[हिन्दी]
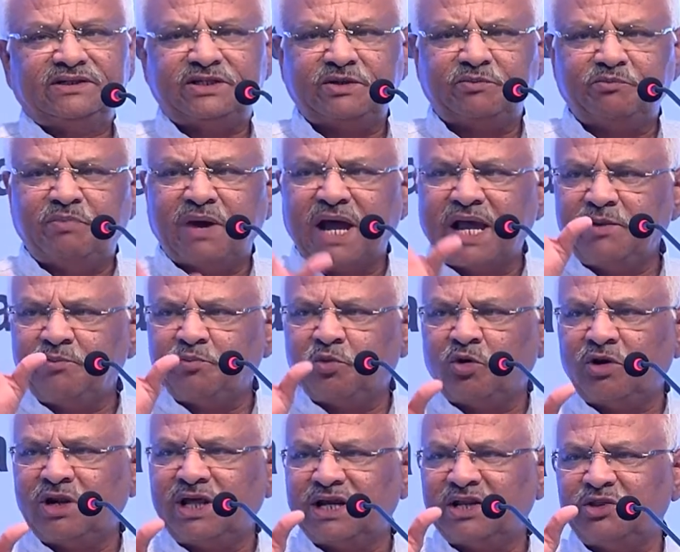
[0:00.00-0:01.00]
जब
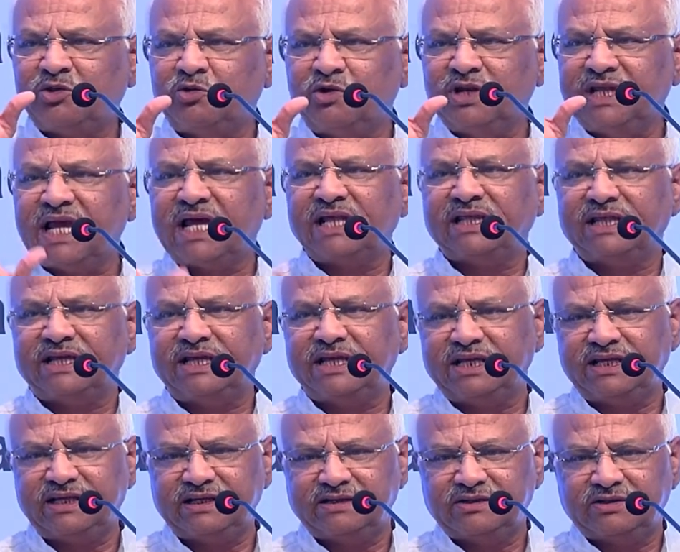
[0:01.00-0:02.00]
बाइपोलर दुनिया
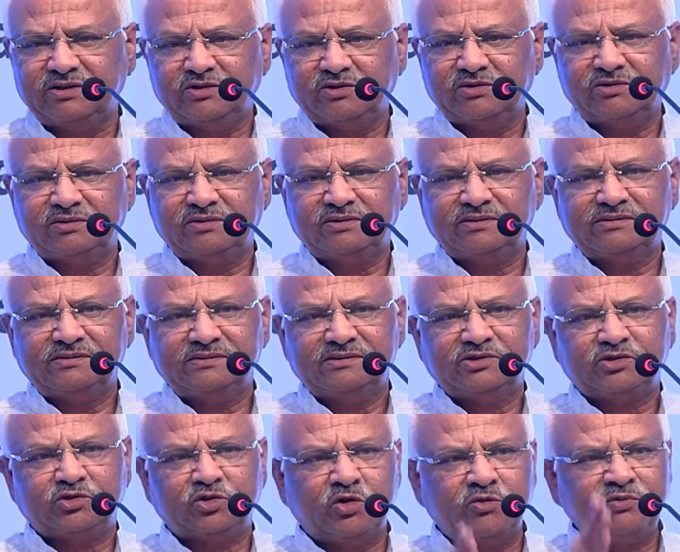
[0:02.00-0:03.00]
थी
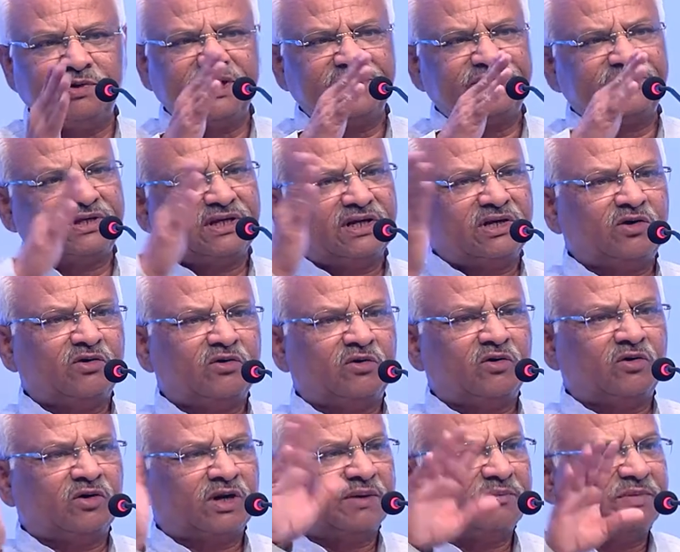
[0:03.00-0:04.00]
सोवियत संघ
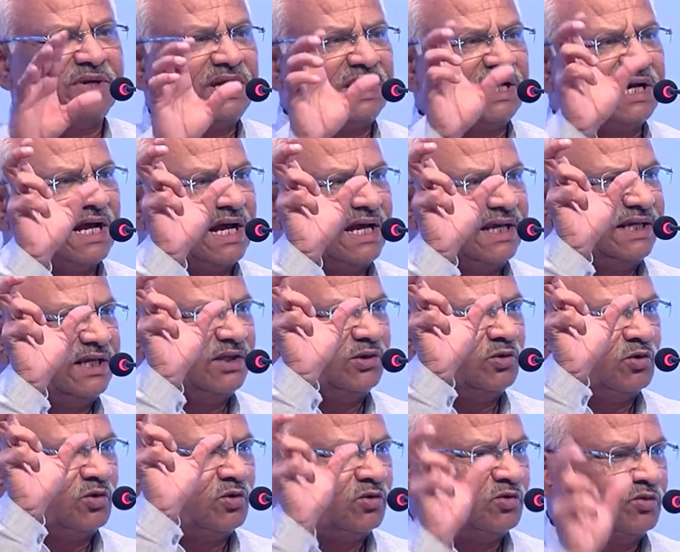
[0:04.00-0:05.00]
और अमेरिका ये
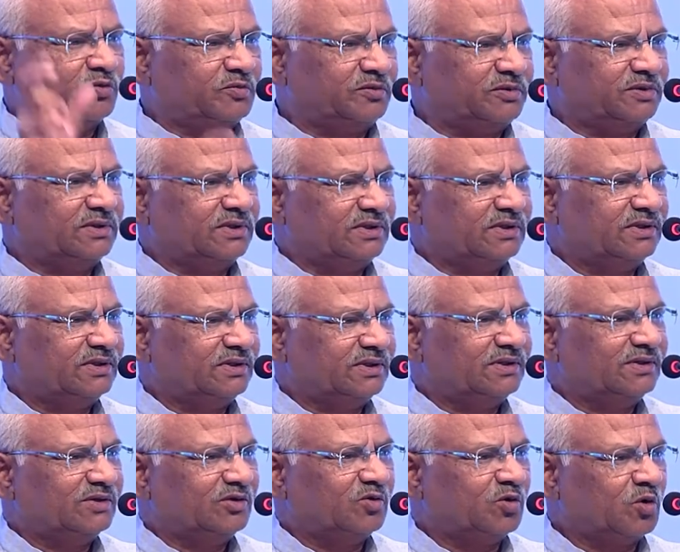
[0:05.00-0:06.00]
दो
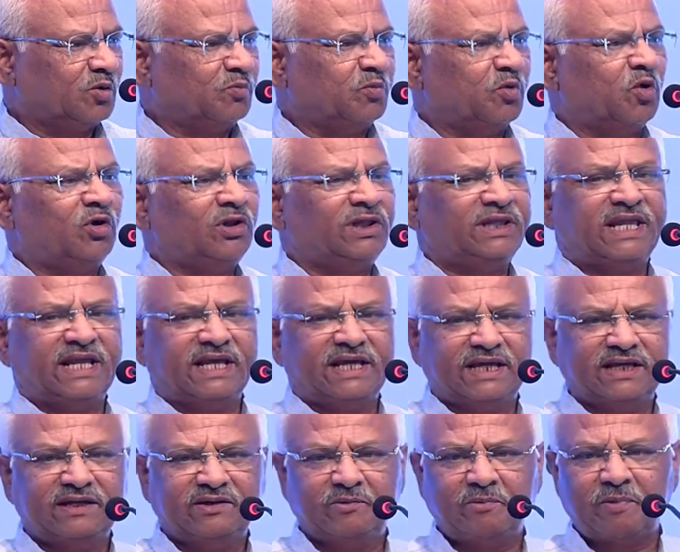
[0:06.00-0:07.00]
और पोल
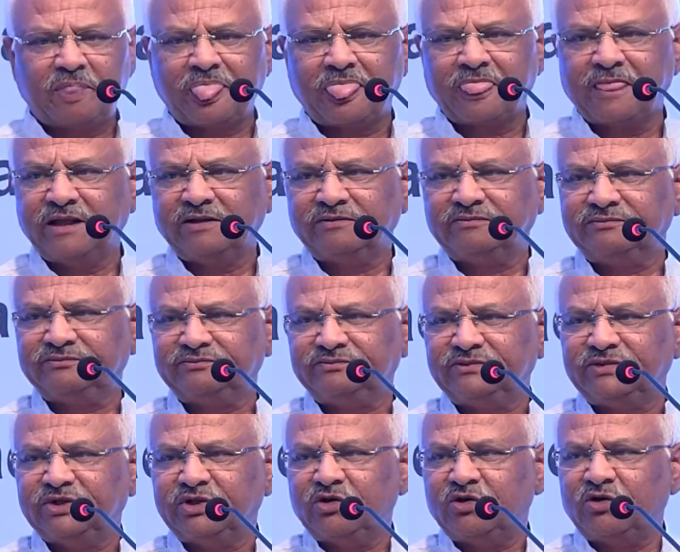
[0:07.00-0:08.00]
थे
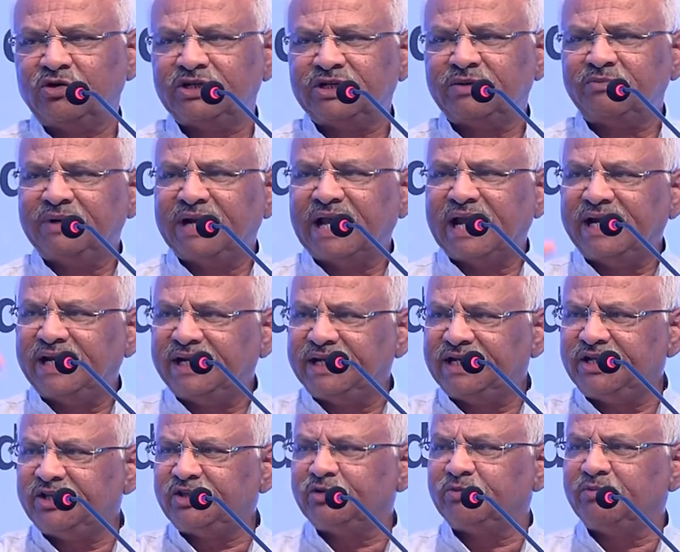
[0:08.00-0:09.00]
और जब
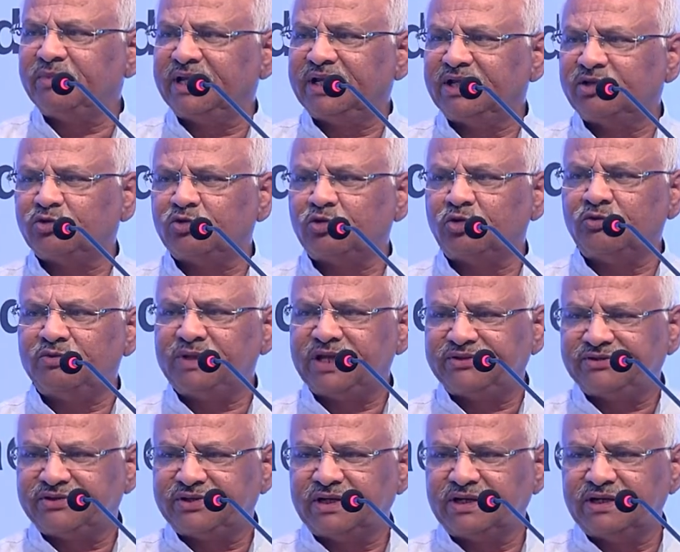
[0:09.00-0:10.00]
90s में
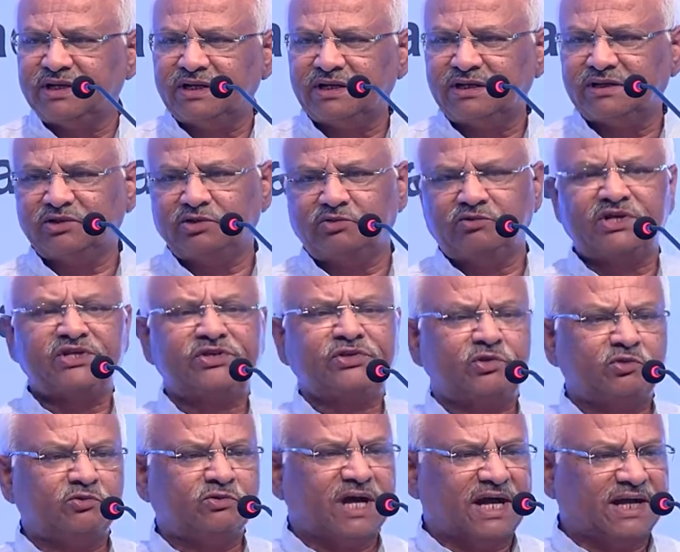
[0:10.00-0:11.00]
सोवियत संघ
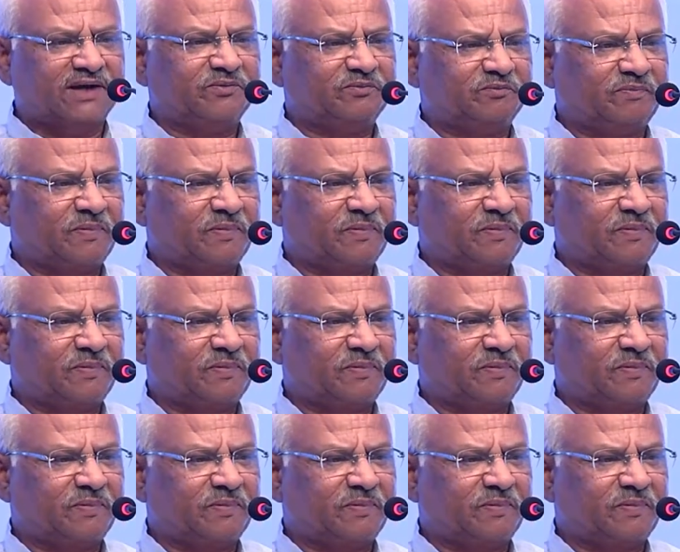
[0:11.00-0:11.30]
ध्वस्त हुआ